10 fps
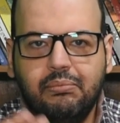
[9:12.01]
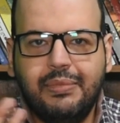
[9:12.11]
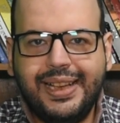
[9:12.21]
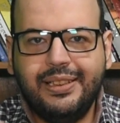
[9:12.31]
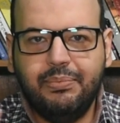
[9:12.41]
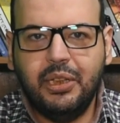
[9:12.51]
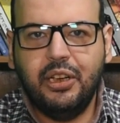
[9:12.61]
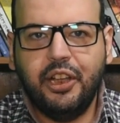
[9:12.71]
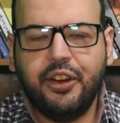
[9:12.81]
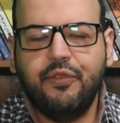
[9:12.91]
ناس من
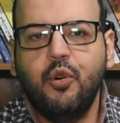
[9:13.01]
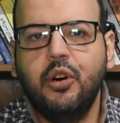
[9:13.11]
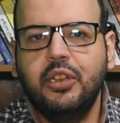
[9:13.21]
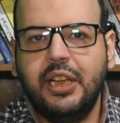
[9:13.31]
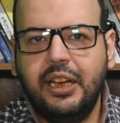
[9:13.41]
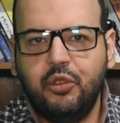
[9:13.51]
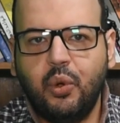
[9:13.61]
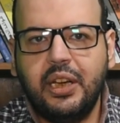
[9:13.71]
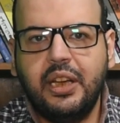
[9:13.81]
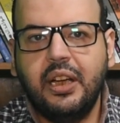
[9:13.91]
اللي يعرفوها
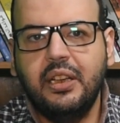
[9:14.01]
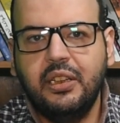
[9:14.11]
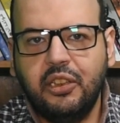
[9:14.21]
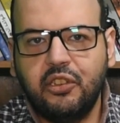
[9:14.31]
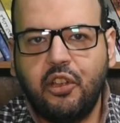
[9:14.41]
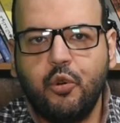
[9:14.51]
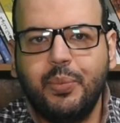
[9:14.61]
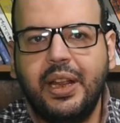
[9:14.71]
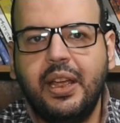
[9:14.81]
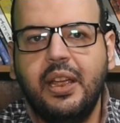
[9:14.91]
يقلسوا عليها يسخروا
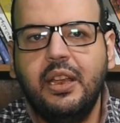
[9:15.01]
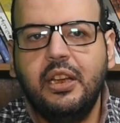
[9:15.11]
منها